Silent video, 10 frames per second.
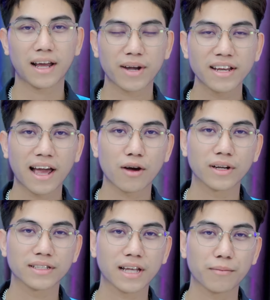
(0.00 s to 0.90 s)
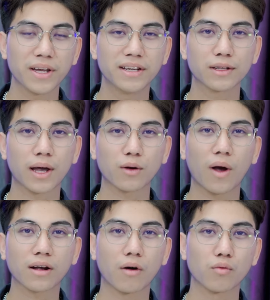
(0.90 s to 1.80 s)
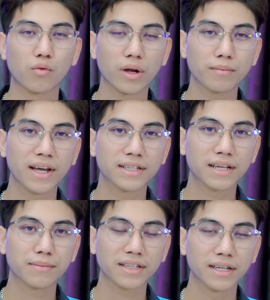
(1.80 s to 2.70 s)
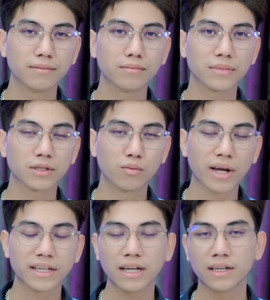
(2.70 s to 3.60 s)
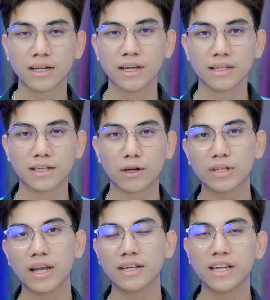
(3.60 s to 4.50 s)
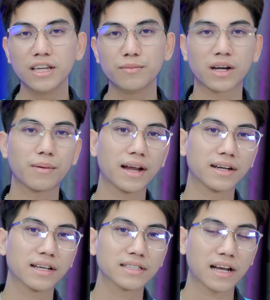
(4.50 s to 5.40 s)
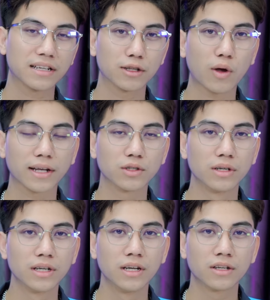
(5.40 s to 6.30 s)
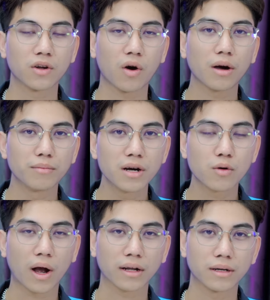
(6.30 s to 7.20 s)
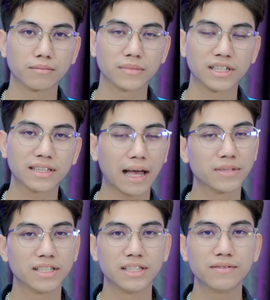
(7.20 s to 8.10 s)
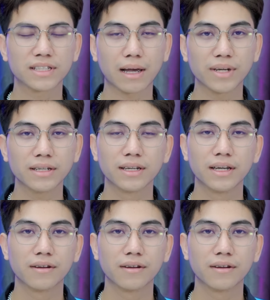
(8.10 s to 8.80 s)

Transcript: làm cách nào để sạc pin điện thoại qua cổng u ét bê trên máy tính đúng cách nhất? Thì đầu tiên khi mà các bạn đã sạc điện thoại rồi, nó ở mức khoảng tầm chín mươi tám đến chín mươi chín phần trăm ấy,